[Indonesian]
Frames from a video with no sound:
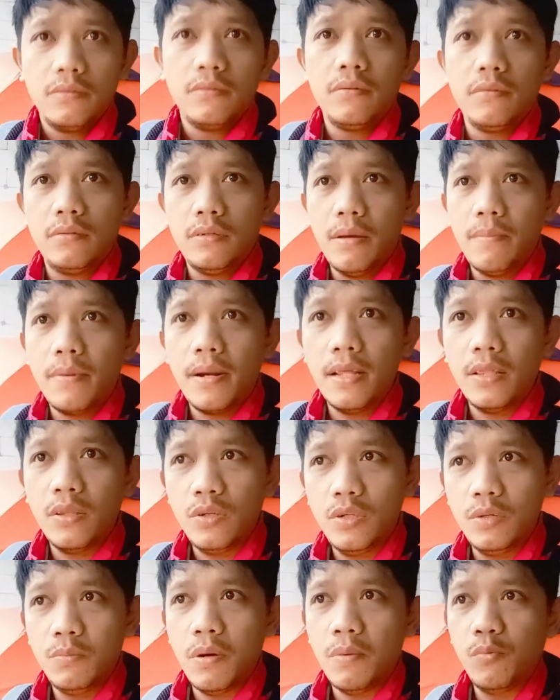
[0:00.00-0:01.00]

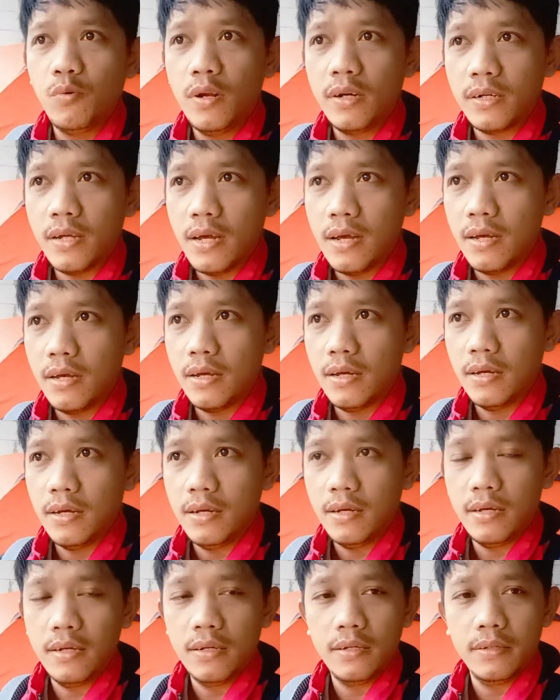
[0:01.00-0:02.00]
650-an kak
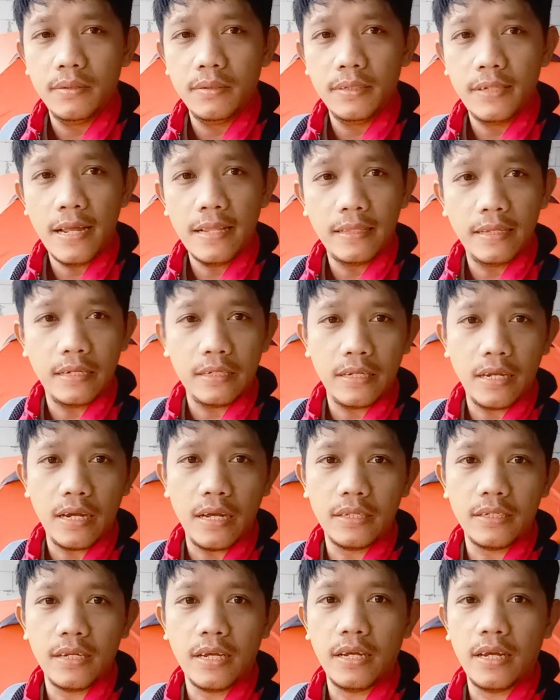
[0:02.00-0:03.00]
uh, santri seingat
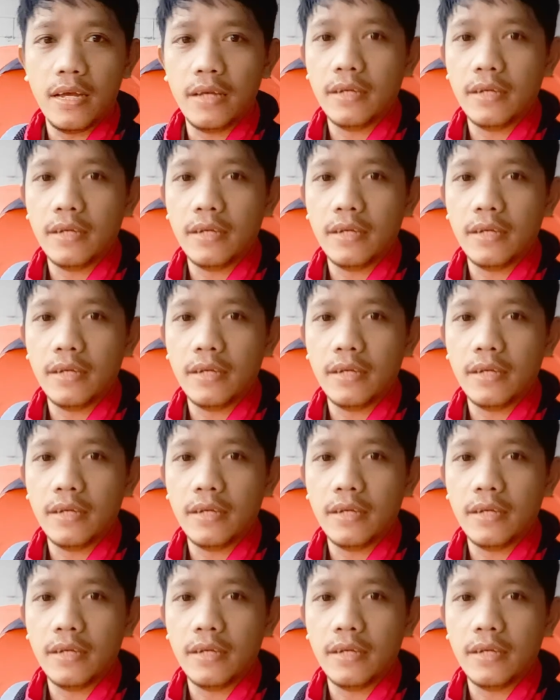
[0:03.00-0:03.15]
saya